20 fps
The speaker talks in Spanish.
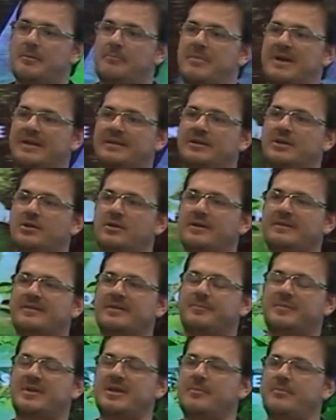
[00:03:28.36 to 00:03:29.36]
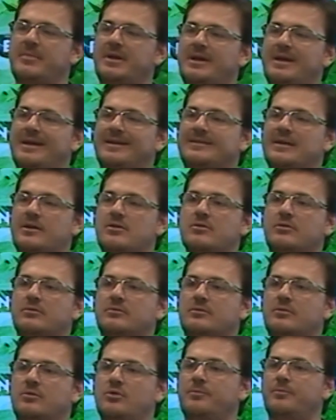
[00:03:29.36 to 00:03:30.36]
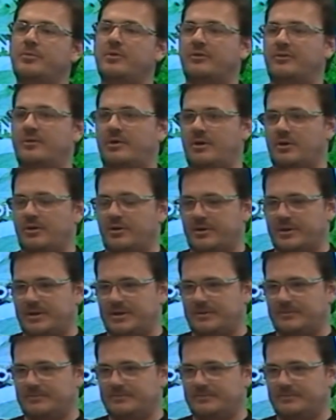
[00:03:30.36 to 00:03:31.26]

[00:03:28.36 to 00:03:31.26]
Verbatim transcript: 22 de septiembre, Estadio Club Crucero del Norte.